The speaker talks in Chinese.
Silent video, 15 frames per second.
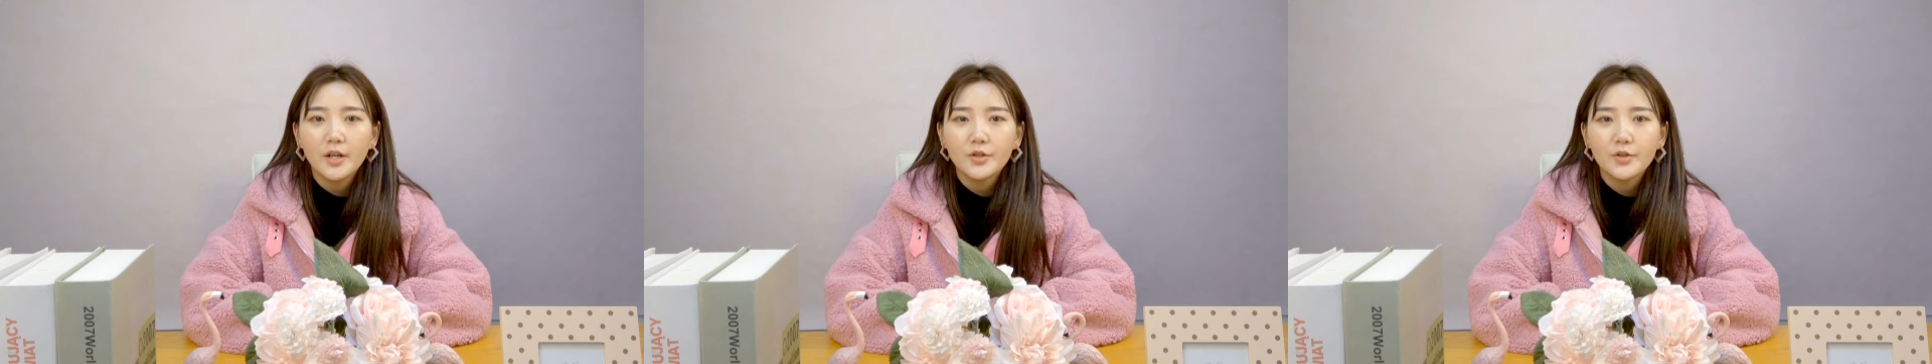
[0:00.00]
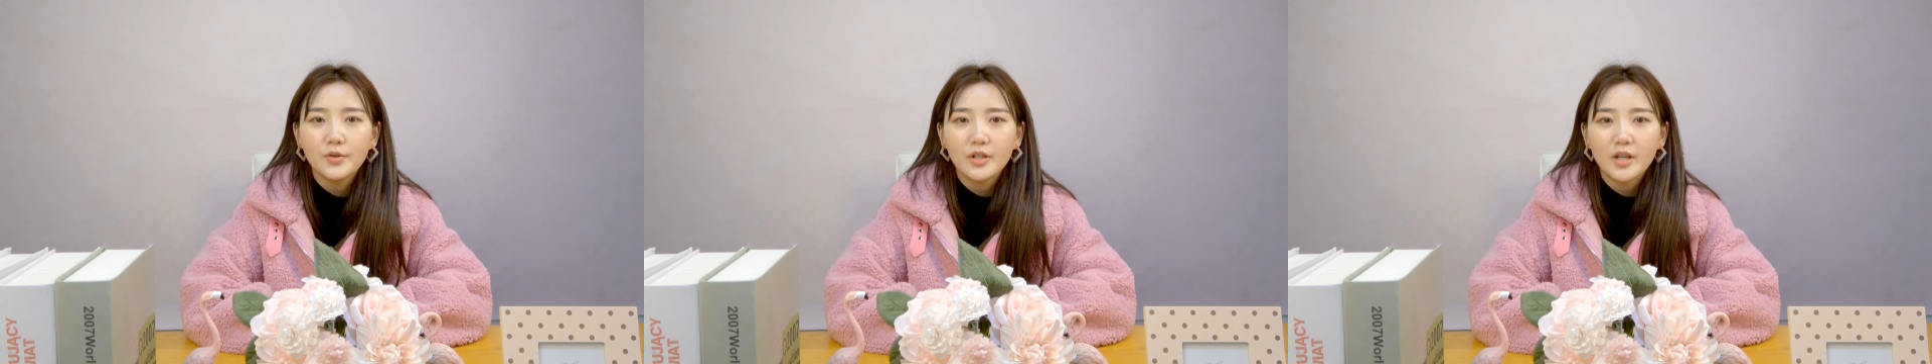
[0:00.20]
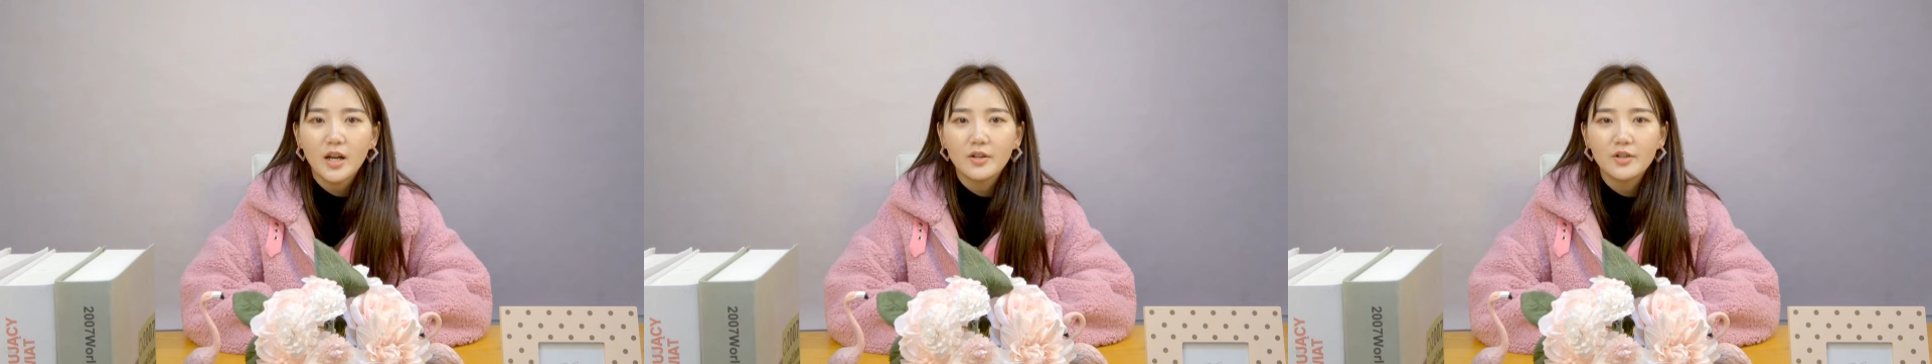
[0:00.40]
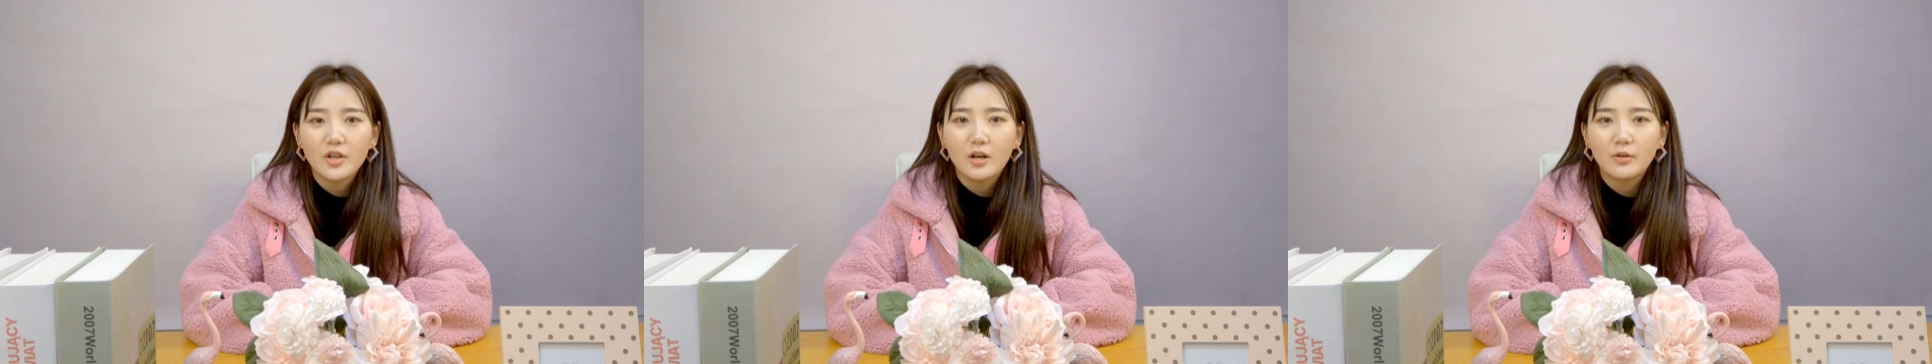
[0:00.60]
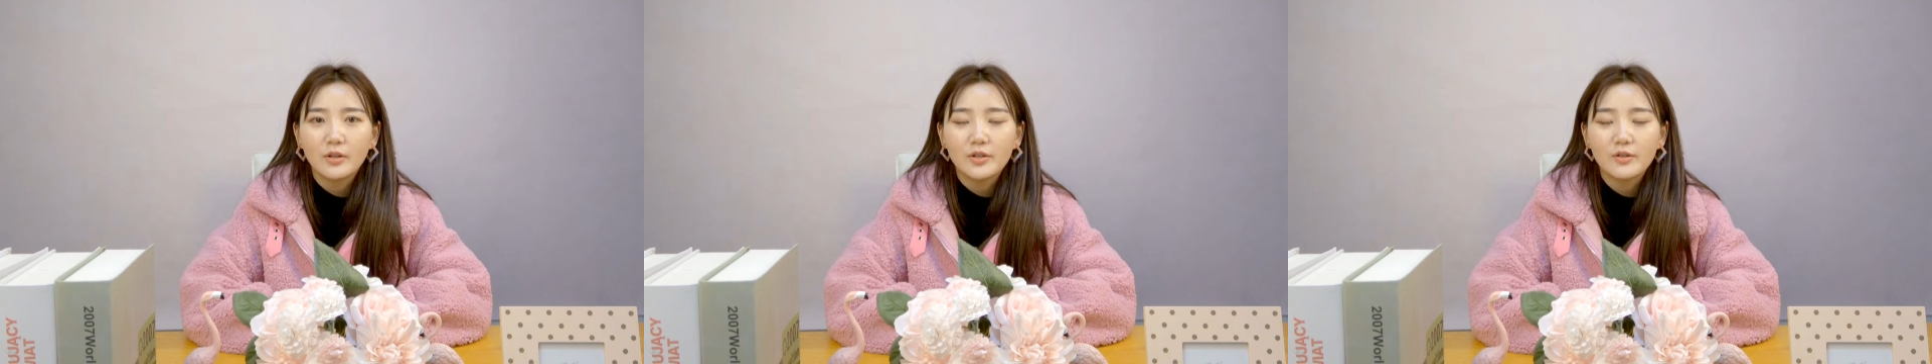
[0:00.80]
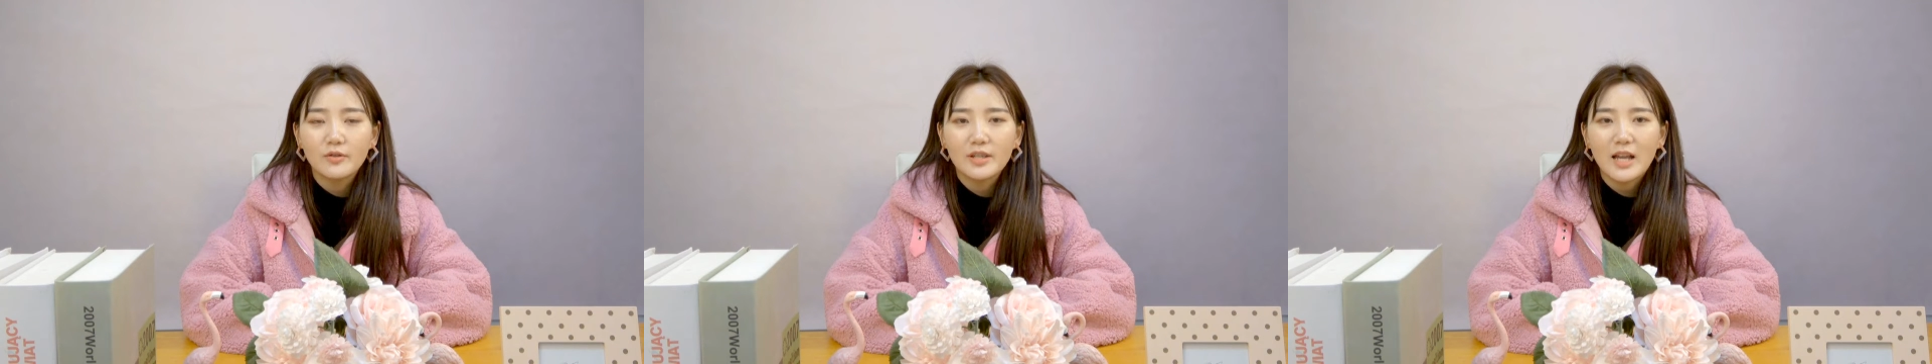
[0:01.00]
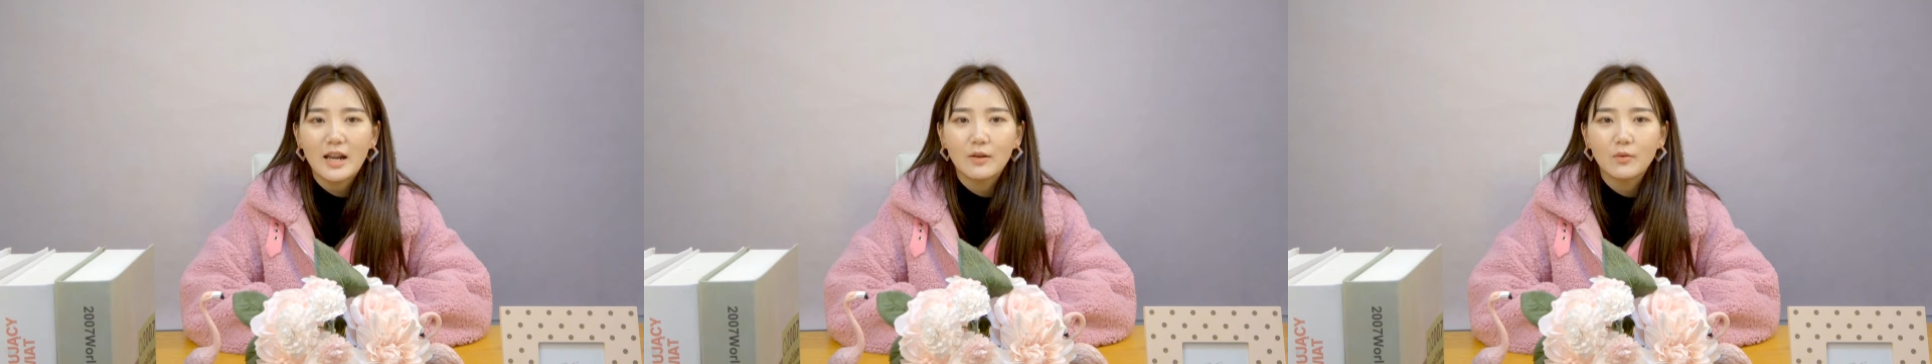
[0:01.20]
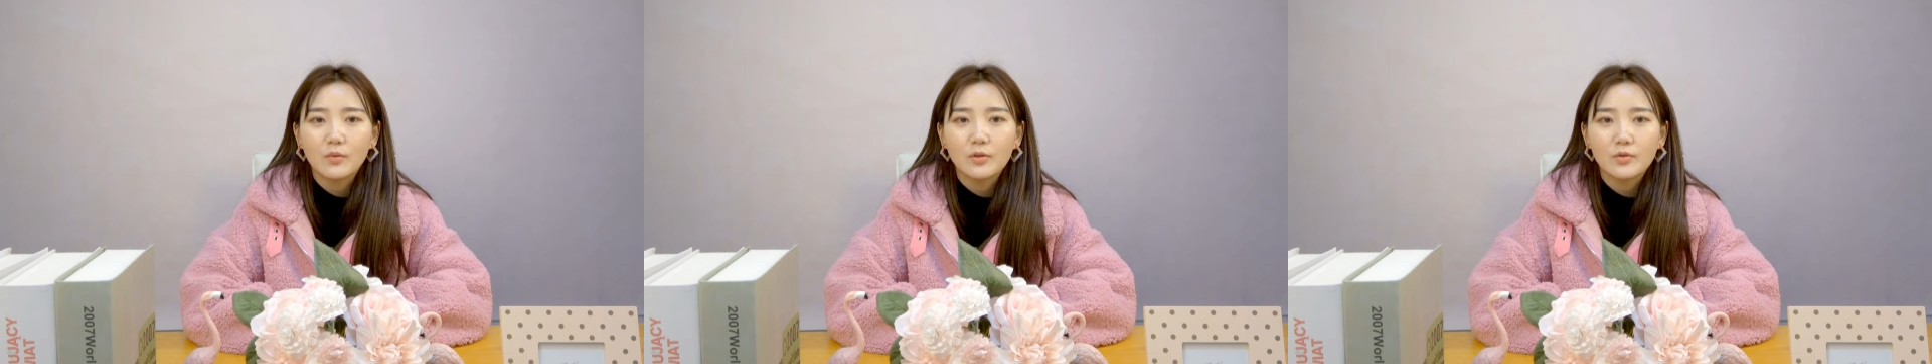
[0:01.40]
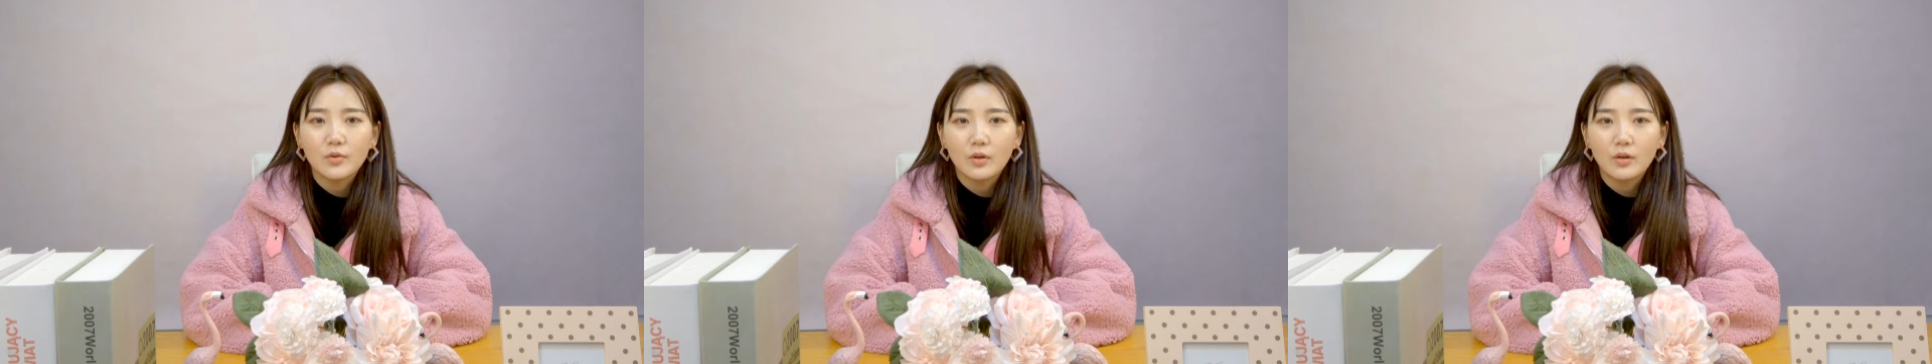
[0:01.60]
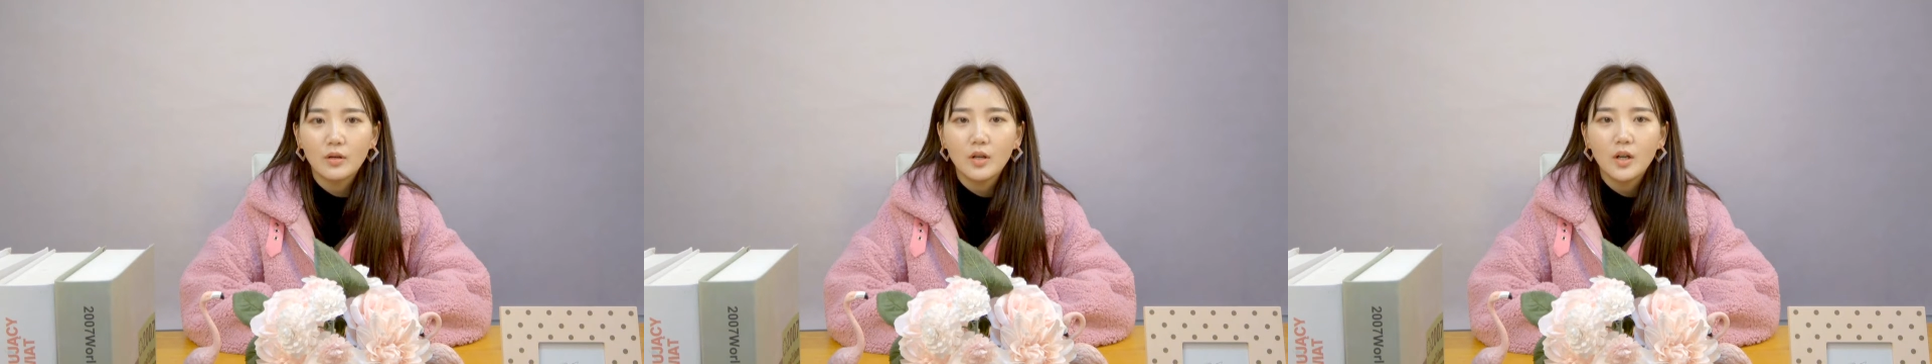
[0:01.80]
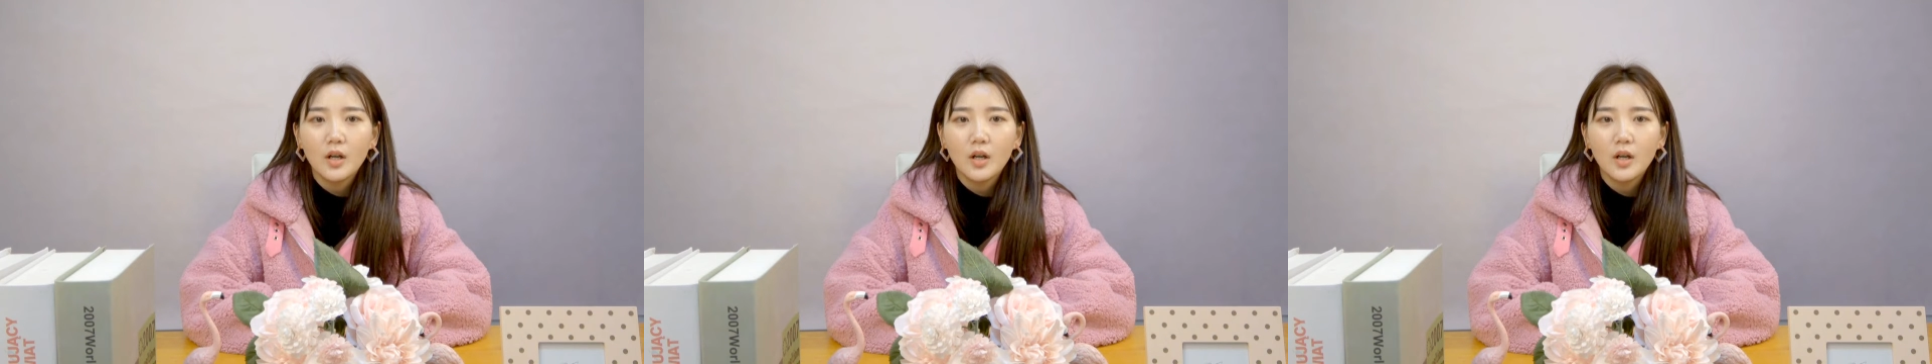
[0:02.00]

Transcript: 就这样，小蕊就嫁了过去。